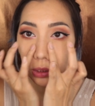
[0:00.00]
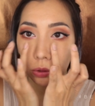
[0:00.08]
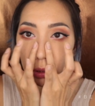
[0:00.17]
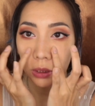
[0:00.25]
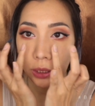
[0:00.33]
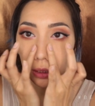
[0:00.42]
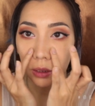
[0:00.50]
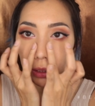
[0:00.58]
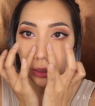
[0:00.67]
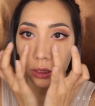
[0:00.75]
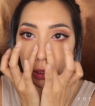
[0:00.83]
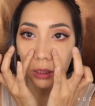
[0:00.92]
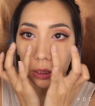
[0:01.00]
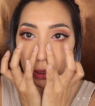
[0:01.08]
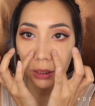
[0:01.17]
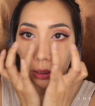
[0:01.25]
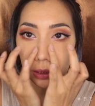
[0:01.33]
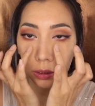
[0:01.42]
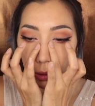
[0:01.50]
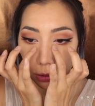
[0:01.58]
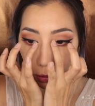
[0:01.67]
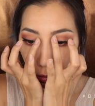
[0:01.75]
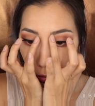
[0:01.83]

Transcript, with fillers: 就是那个阴影的颜色，